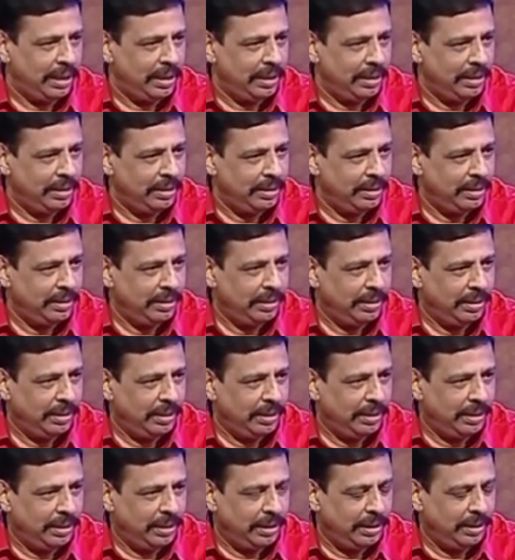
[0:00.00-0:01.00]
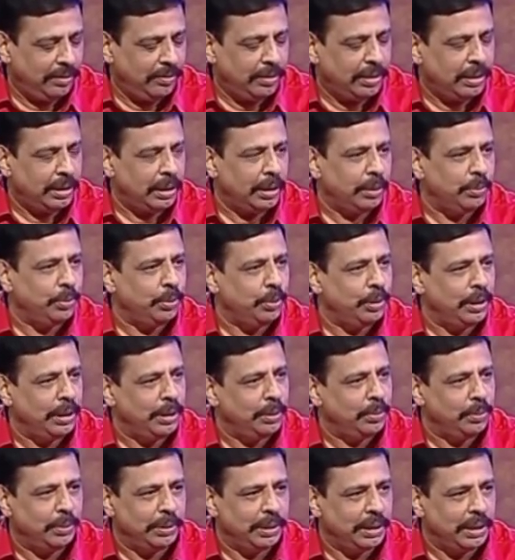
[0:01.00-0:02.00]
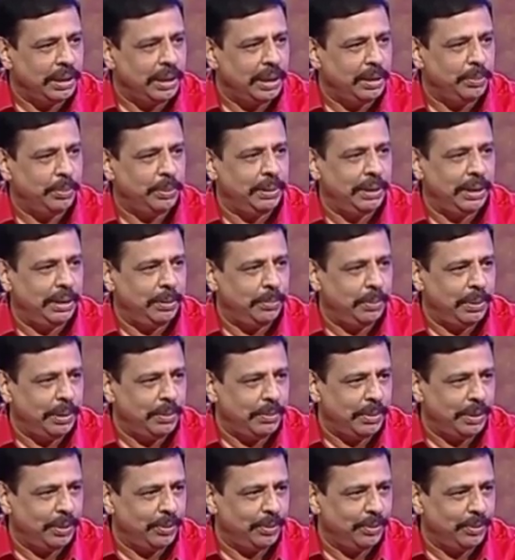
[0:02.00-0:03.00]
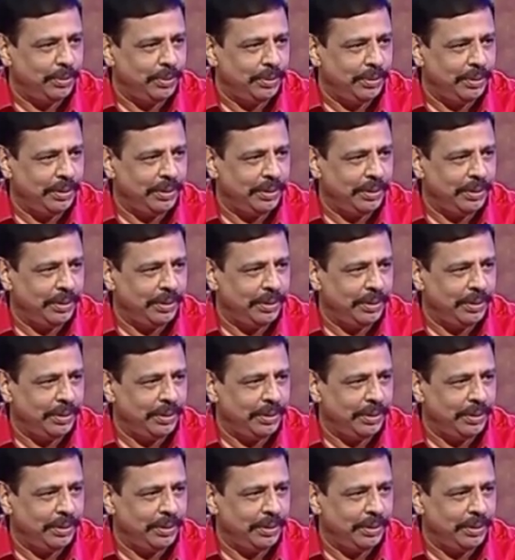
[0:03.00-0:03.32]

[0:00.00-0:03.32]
இல்லை நீங்கள் குழக்கட்டை அது இதுன்னு பிள்ளையாருக்கு பண்ணுவீங்க